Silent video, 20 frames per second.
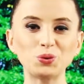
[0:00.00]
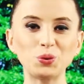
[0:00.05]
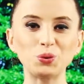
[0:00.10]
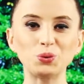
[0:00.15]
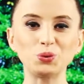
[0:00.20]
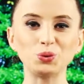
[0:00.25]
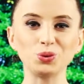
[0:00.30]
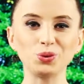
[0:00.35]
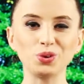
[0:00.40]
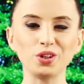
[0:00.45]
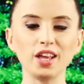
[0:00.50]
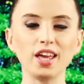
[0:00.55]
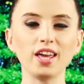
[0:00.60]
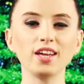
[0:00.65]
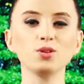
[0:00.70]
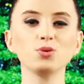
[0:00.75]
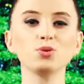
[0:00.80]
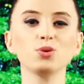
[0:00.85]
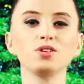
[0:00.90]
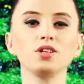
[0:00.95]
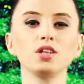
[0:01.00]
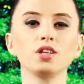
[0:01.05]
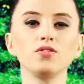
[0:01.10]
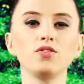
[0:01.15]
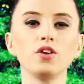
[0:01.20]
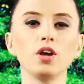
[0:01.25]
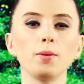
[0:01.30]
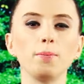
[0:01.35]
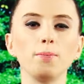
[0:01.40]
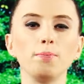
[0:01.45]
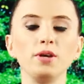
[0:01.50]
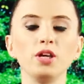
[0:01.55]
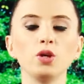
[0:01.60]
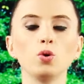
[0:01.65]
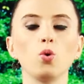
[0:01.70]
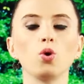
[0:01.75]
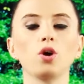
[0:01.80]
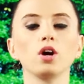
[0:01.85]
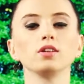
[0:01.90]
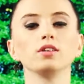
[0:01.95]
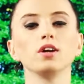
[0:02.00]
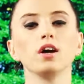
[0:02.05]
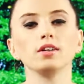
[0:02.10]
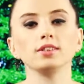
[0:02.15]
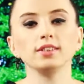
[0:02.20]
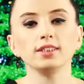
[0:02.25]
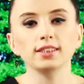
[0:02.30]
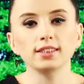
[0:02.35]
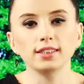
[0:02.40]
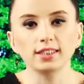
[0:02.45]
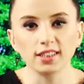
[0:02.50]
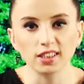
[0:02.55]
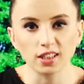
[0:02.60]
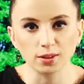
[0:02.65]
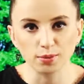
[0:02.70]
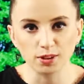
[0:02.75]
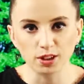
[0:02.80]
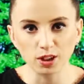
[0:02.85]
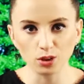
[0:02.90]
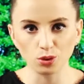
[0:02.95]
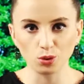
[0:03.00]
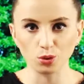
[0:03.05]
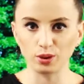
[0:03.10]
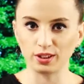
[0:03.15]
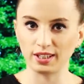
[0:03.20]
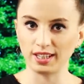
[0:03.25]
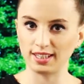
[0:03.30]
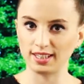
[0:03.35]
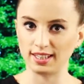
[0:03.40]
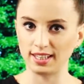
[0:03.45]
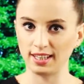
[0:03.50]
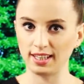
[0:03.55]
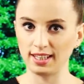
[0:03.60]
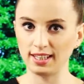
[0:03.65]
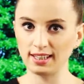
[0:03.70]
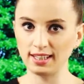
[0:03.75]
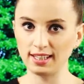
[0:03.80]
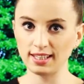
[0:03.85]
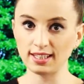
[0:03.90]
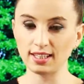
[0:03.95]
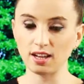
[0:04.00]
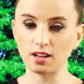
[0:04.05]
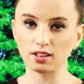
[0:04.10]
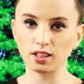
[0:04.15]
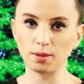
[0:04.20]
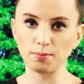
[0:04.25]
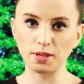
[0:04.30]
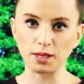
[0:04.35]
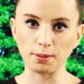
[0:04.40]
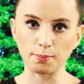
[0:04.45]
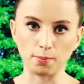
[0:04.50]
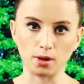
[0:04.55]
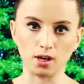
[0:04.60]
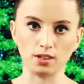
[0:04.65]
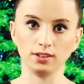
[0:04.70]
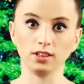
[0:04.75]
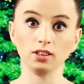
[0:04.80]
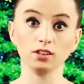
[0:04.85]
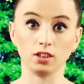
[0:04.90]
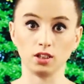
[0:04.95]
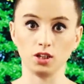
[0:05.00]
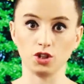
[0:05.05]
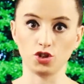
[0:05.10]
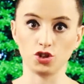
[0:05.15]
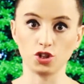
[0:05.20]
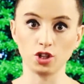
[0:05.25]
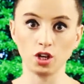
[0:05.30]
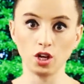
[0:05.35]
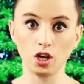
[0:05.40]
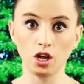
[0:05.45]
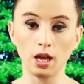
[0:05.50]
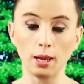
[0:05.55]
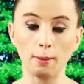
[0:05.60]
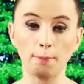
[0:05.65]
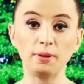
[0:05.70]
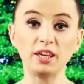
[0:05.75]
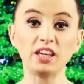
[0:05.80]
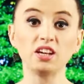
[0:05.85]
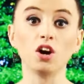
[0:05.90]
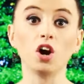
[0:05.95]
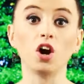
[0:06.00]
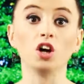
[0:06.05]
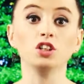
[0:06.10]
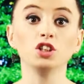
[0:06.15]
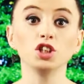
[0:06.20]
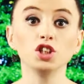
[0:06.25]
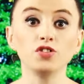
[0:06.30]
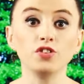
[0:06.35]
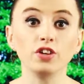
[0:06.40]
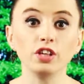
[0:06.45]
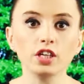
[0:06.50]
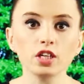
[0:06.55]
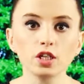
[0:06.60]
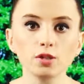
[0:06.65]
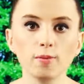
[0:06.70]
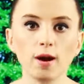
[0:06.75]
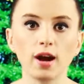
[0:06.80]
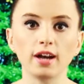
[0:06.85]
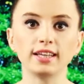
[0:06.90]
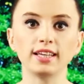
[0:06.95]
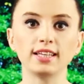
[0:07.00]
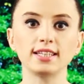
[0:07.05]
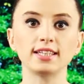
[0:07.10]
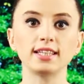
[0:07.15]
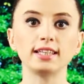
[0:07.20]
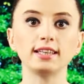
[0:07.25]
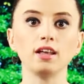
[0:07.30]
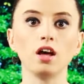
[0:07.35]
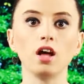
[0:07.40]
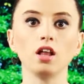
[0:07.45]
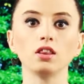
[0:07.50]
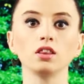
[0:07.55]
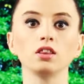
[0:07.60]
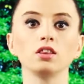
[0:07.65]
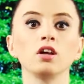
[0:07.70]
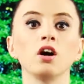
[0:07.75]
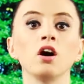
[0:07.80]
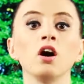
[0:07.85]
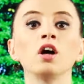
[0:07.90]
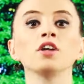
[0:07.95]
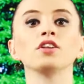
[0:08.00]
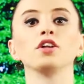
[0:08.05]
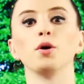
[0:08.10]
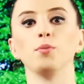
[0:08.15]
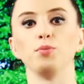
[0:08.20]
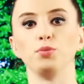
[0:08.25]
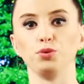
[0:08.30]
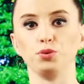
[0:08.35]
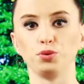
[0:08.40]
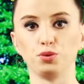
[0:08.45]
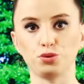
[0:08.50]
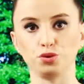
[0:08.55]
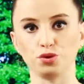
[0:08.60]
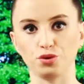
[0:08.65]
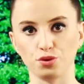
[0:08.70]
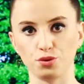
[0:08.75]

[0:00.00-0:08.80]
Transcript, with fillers: Doğu'nun egzotik ve bir o kadar da kalabalık ülkesi Hindistan'da bir banyan ağacı bir alışveriş merkezinden daha da büyüktür.